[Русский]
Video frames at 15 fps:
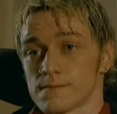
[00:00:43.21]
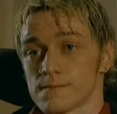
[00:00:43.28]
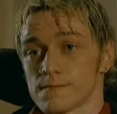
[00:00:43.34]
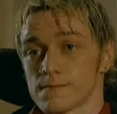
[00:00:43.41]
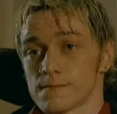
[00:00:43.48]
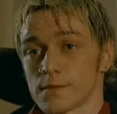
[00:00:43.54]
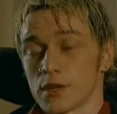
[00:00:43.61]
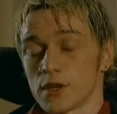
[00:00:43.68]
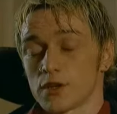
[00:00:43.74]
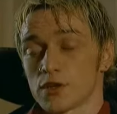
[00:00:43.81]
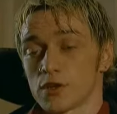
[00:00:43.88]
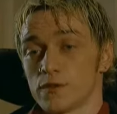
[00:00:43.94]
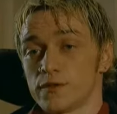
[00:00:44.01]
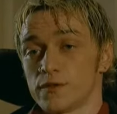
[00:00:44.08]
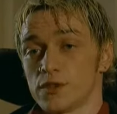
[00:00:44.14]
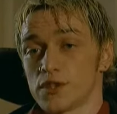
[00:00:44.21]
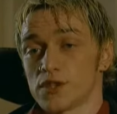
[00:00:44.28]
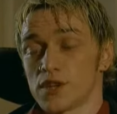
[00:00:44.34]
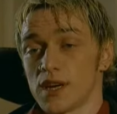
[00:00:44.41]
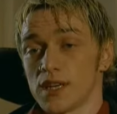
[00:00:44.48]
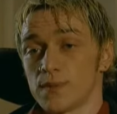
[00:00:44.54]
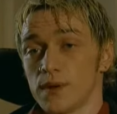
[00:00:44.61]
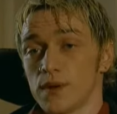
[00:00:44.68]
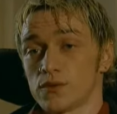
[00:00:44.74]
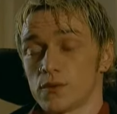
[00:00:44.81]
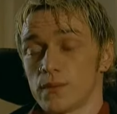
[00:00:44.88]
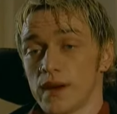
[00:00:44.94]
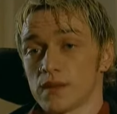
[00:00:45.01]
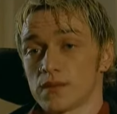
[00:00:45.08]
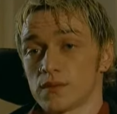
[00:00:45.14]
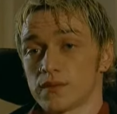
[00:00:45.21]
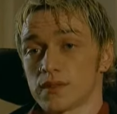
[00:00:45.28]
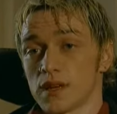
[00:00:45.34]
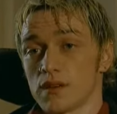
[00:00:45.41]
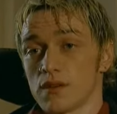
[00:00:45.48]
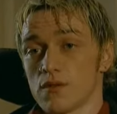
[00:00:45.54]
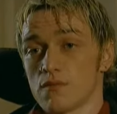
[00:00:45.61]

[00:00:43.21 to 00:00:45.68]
Тогда смените мне трусы и закроем эту тему.